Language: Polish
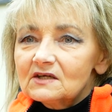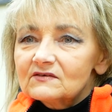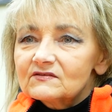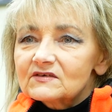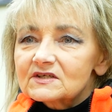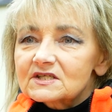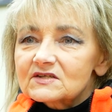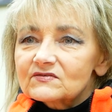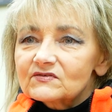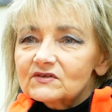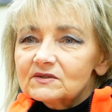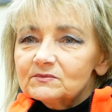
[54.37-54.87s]

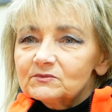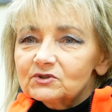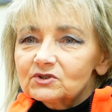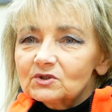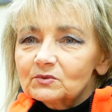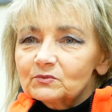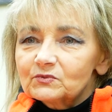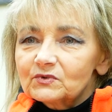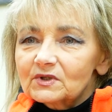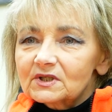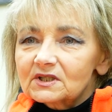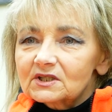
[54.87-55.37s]
wezwiemy
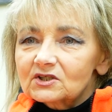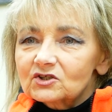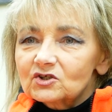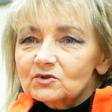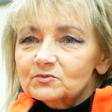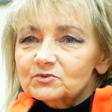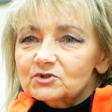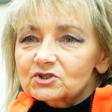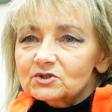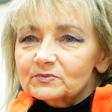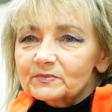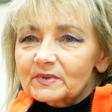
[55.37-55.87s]
do błahego
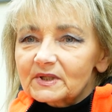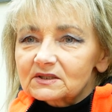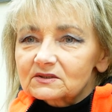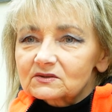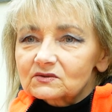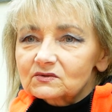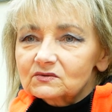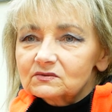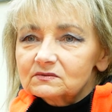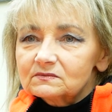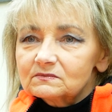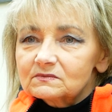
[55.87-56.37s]

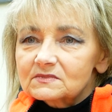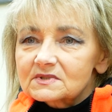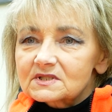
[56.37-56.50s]
przypadku,